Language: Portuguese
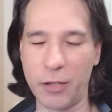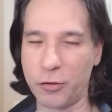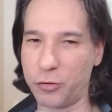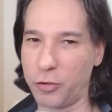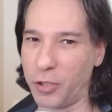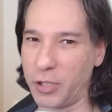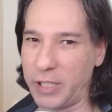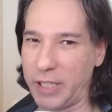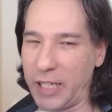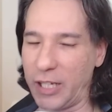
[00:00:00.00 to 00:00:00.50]

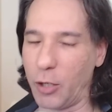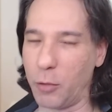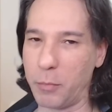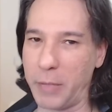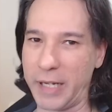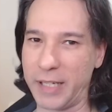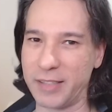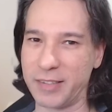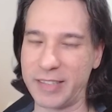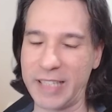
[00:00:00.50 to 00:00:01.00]
só que ele é o
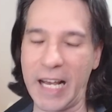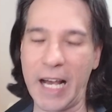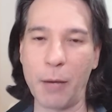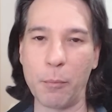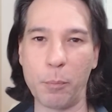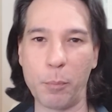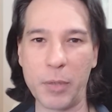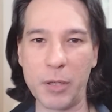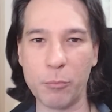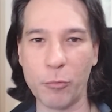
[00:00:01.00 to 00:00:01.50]
mais
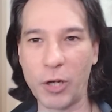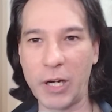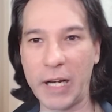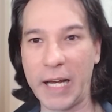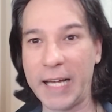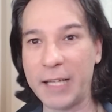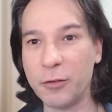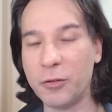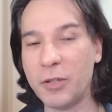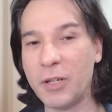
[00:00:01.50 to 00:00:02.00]

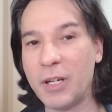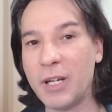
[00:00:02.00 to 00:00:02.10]
aprimorado,